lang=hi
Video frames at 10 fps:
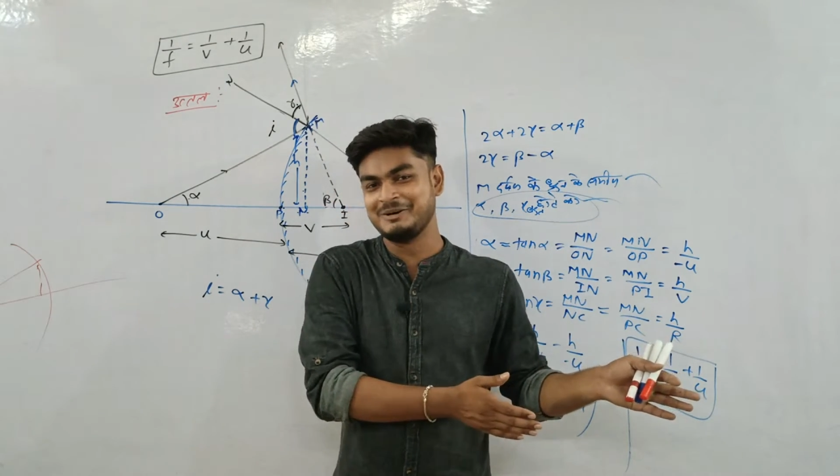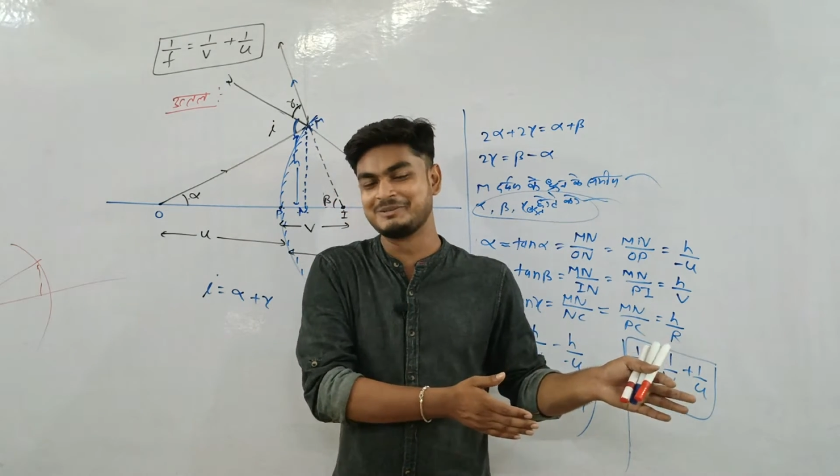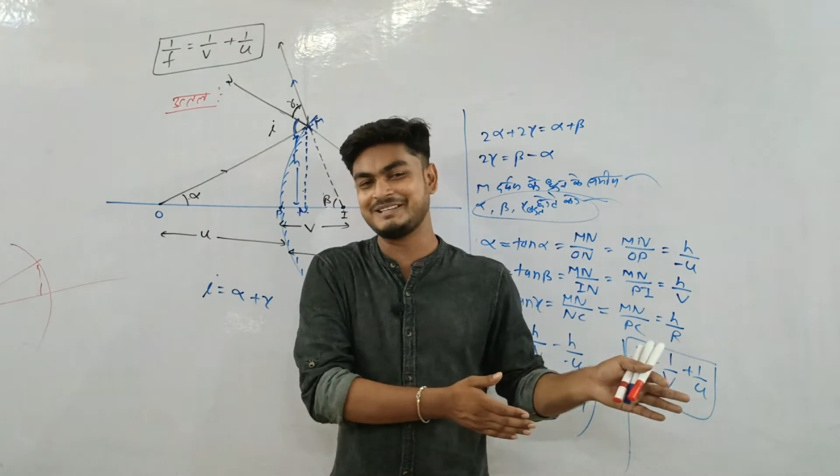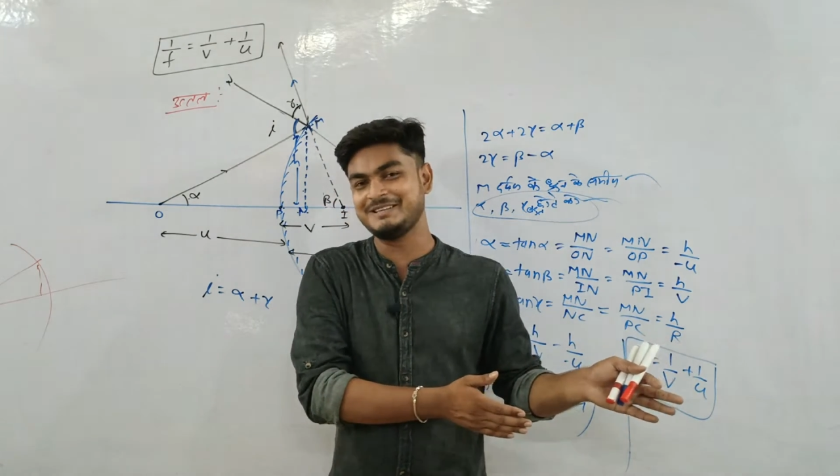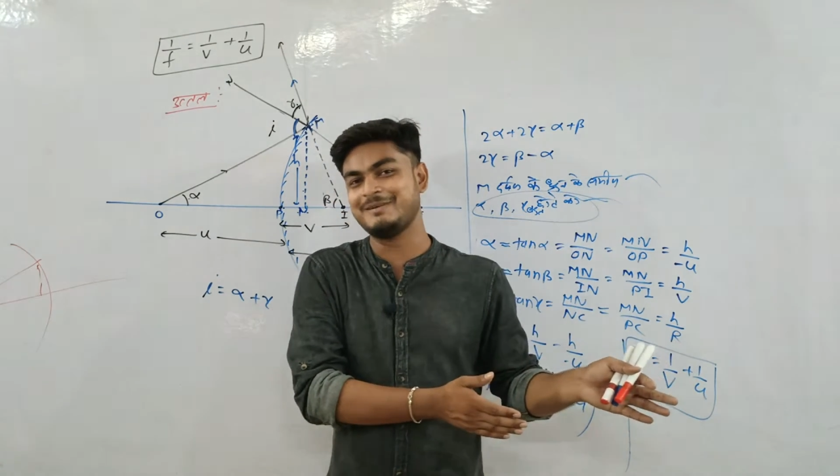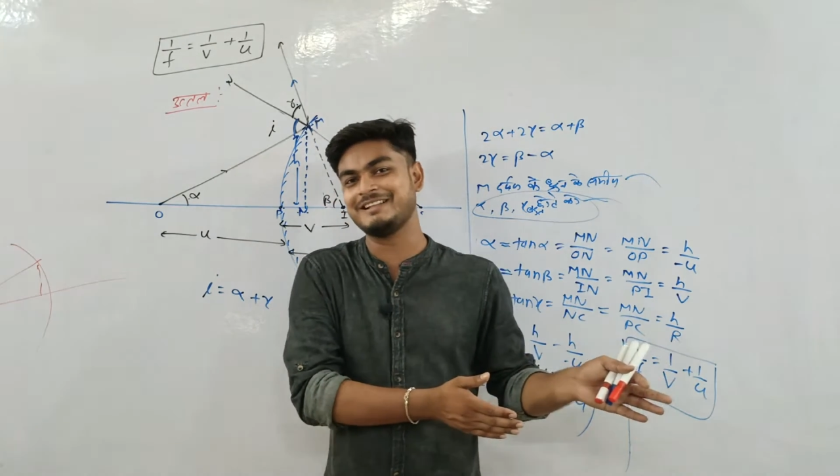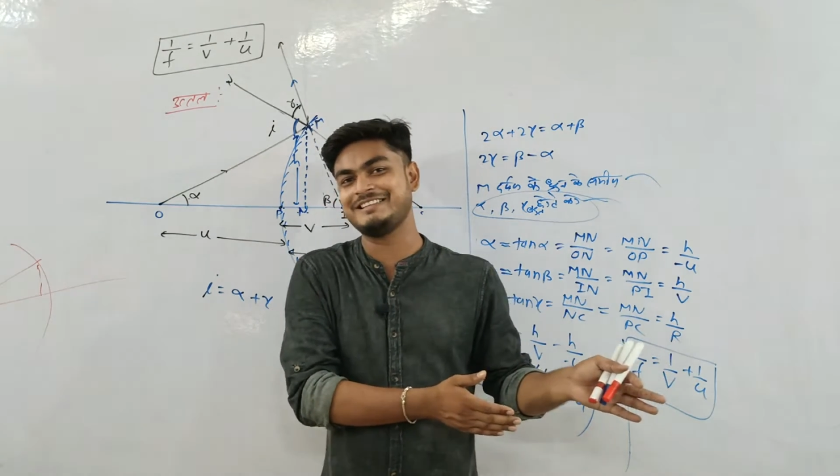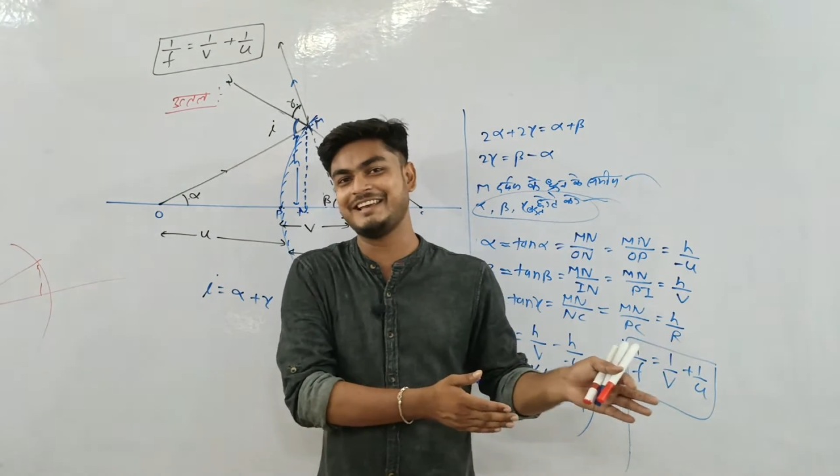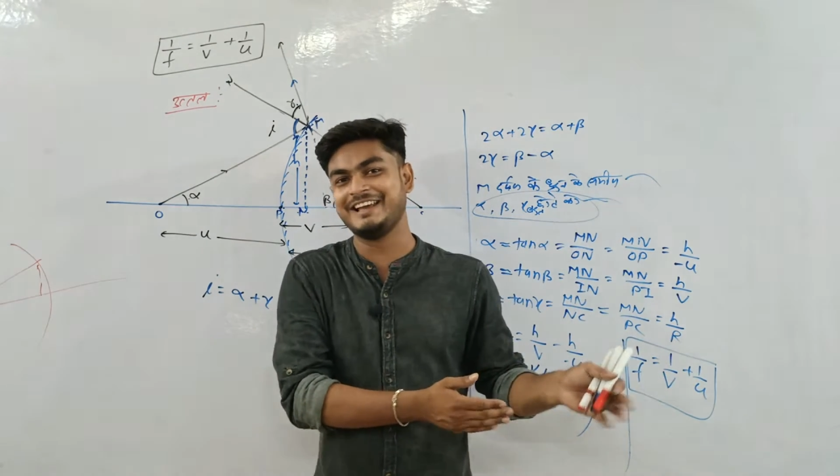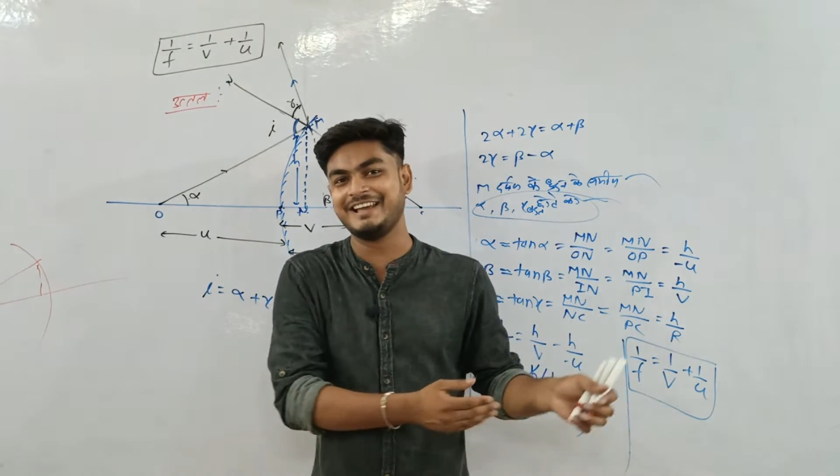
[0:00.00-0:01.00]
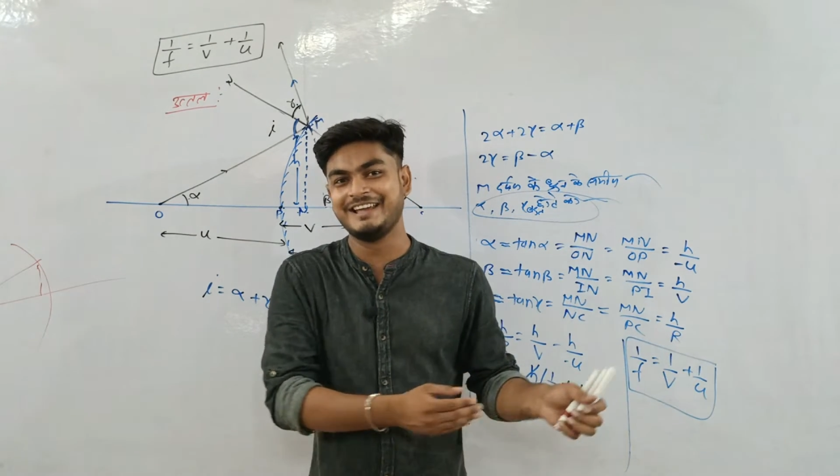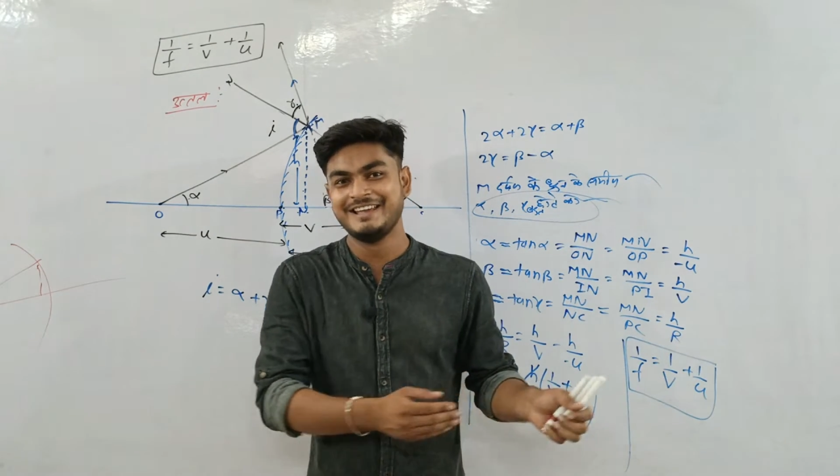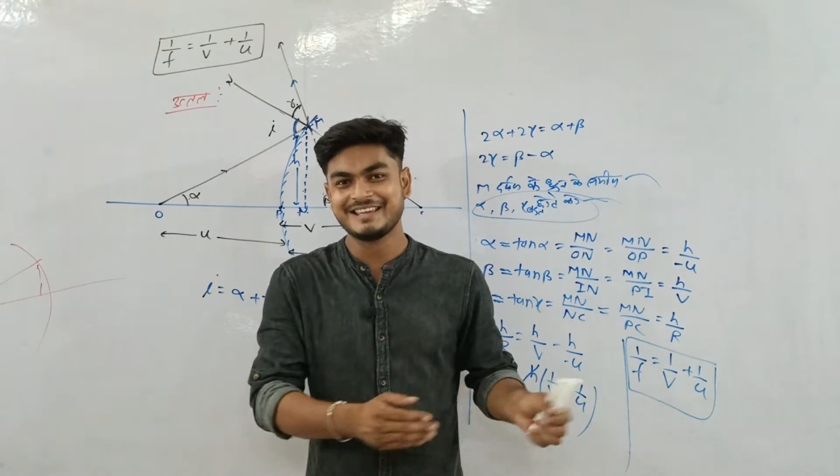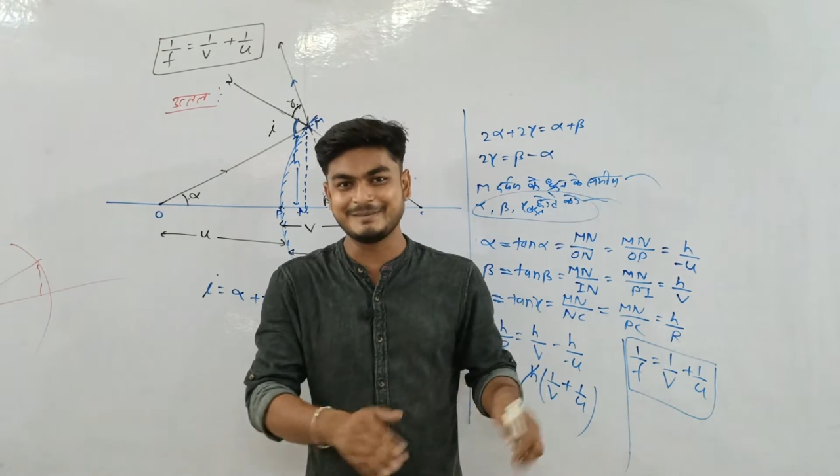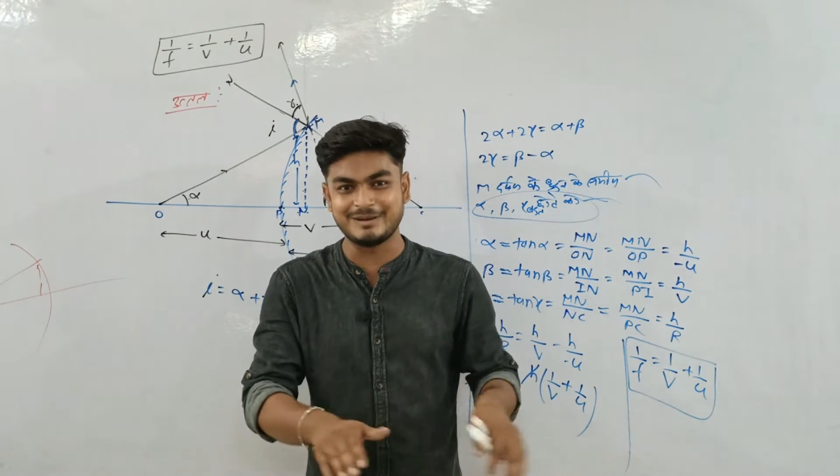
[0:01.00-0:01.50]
और सही बात यह है कि